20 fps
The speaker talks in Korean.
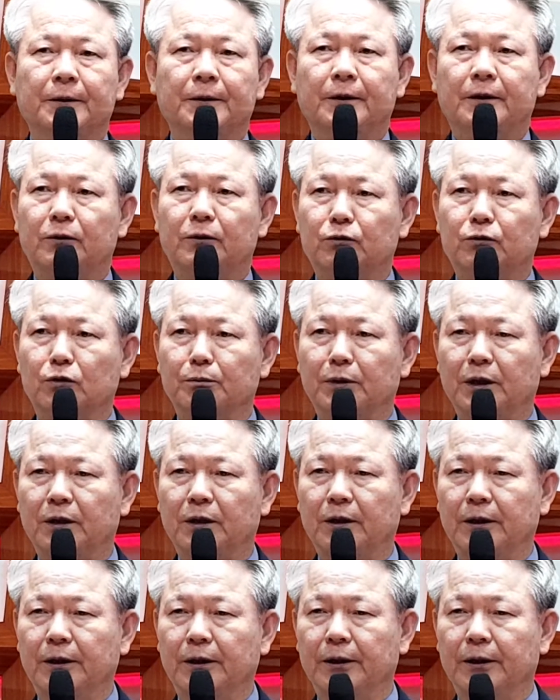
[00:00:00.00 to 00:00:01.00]

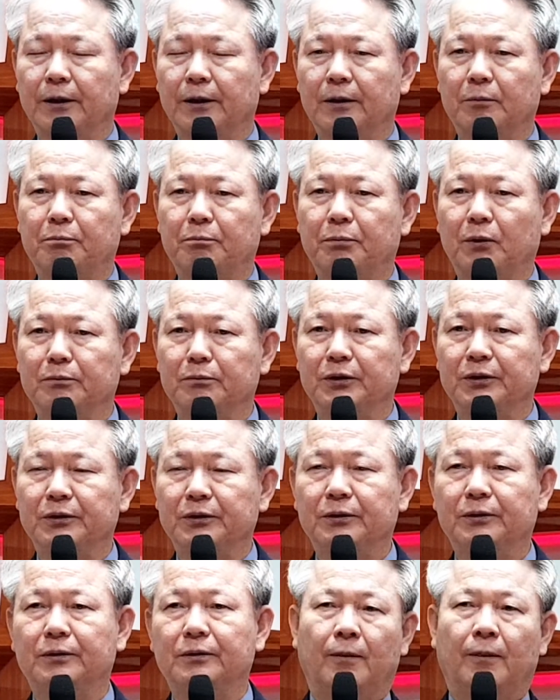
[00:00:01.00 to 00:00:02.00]
요즘에
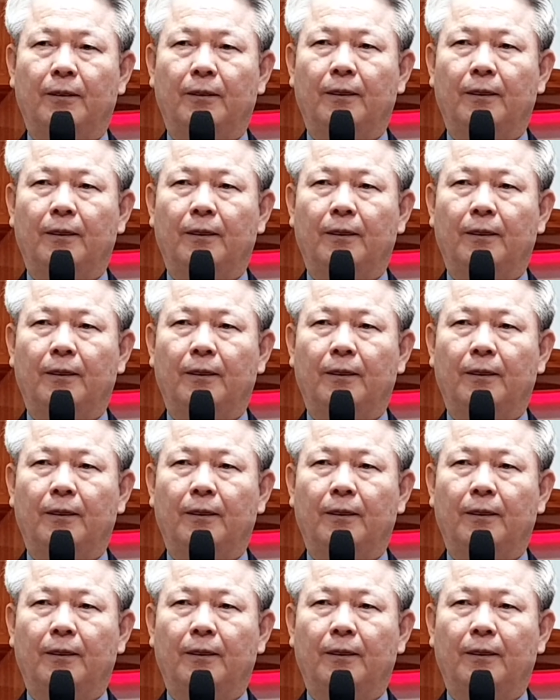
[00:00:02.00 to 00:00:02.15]
보면요.